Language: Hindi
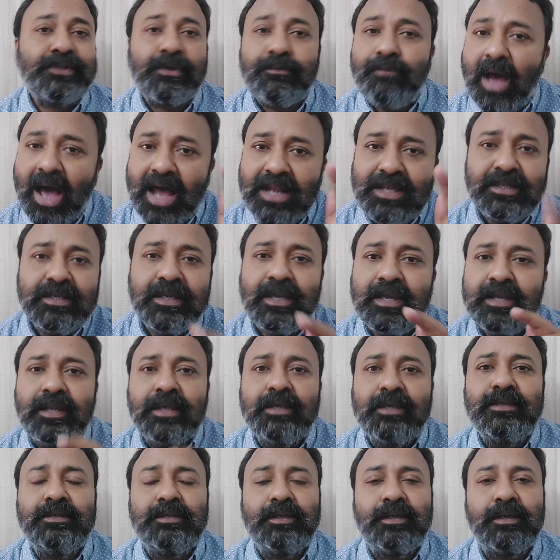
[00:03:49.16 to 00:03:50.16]
सवाल ये
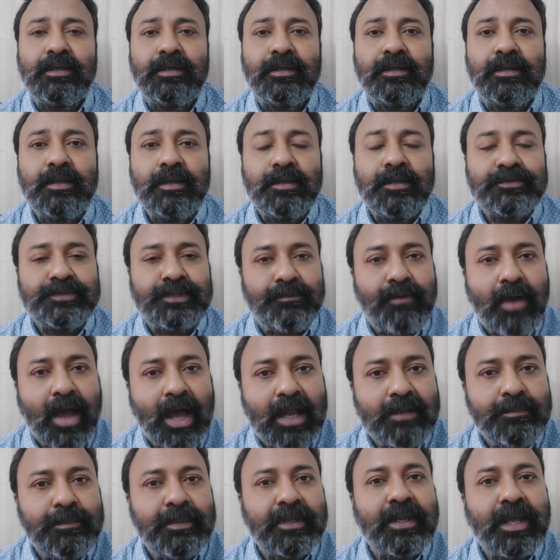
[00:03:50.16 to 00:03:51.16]
नहीं है
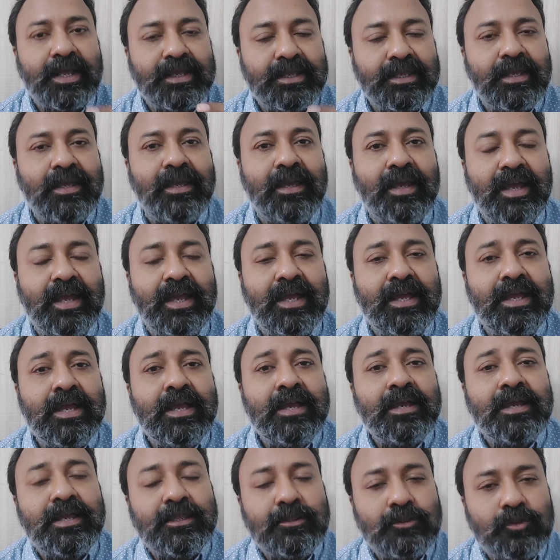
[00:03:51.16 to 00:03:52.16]
सवाल मेरा ये है
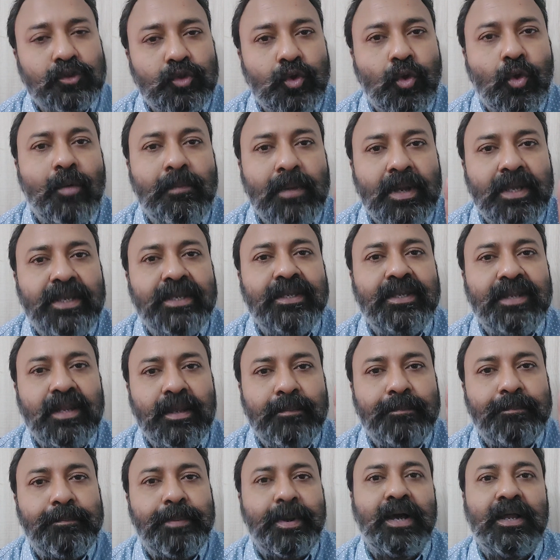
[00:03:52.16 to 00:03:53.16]
कि दो
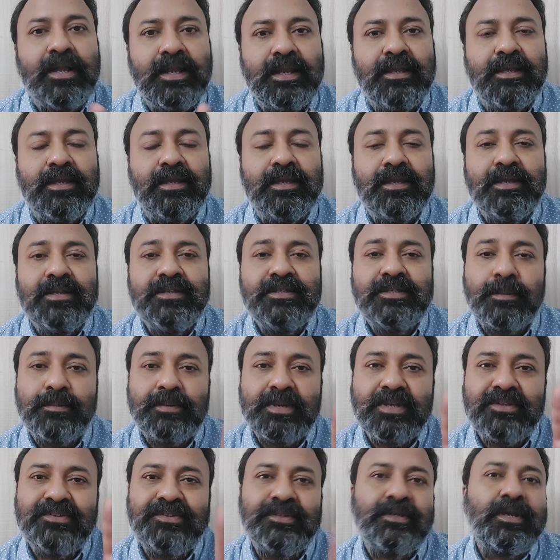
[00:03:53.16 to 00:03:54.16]
महीने पहले जब
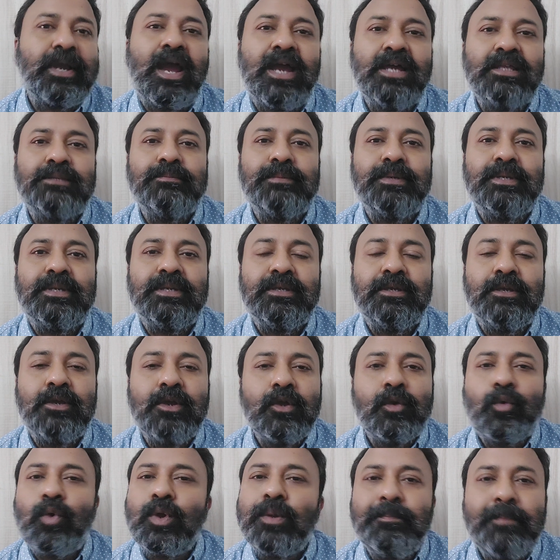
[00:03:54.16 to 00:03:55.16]
ये शिकायत मिली
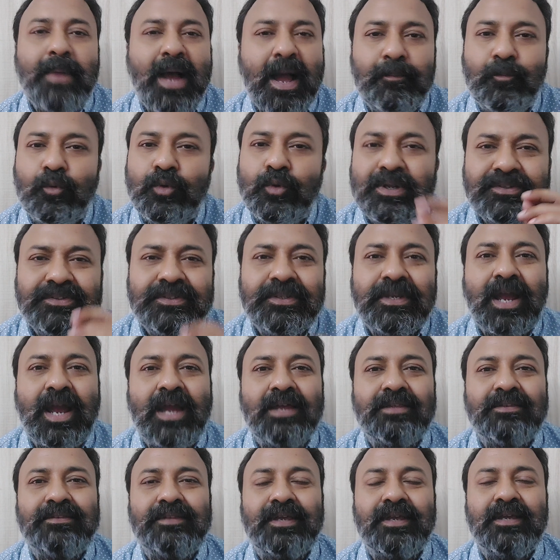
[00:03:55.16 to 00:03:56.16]
कोई मामूली
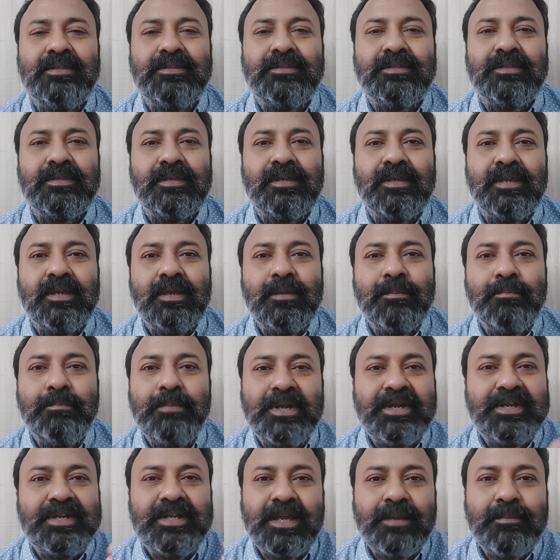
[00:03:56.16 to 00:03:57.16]
शिकायत नहीं थी
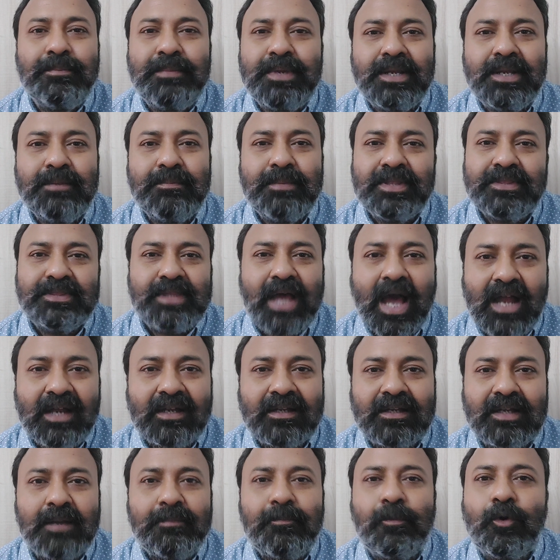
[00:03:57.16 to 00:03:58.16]
मिड डे मील में दाल
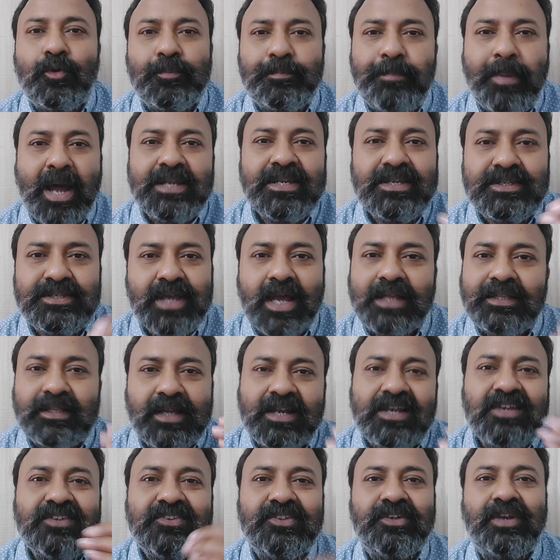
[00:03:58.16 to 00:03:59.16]
कम और पानी
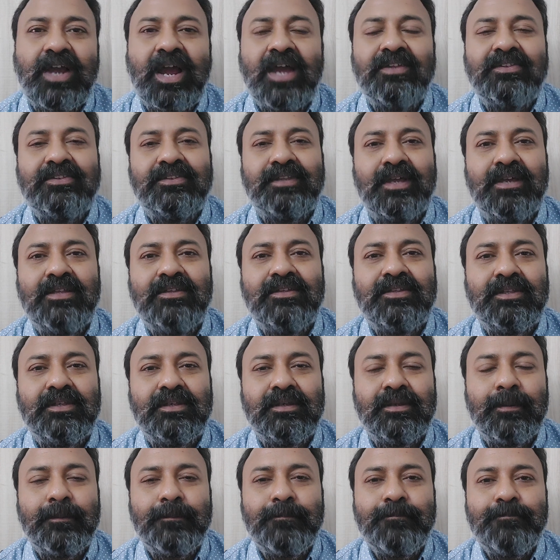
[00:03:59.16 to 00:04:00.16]
ज़्यादा की शिकायत नहीं
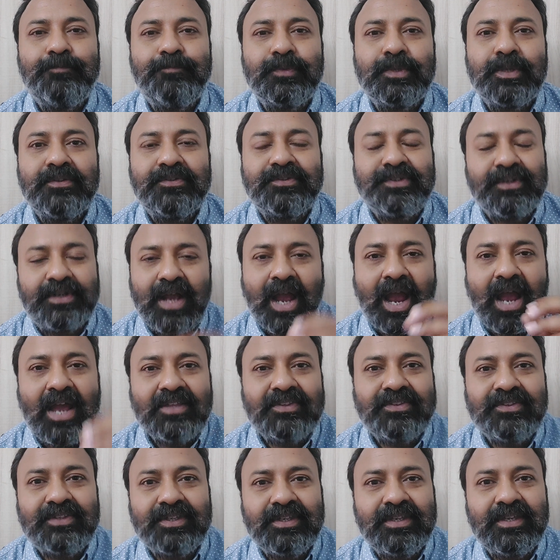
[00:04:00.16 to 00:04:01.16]
थी
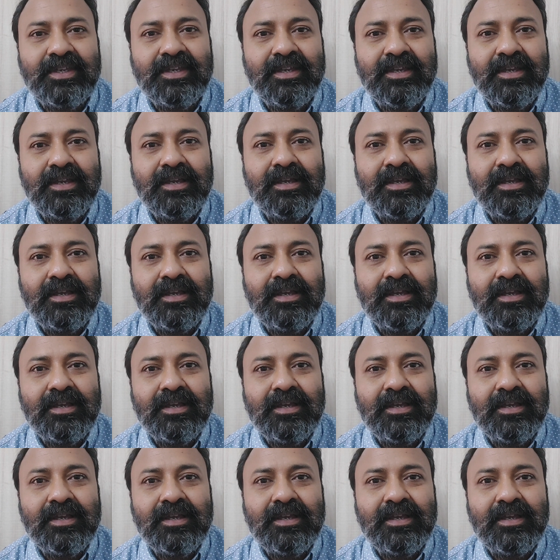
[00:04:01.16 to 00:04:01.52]
शिकायत थी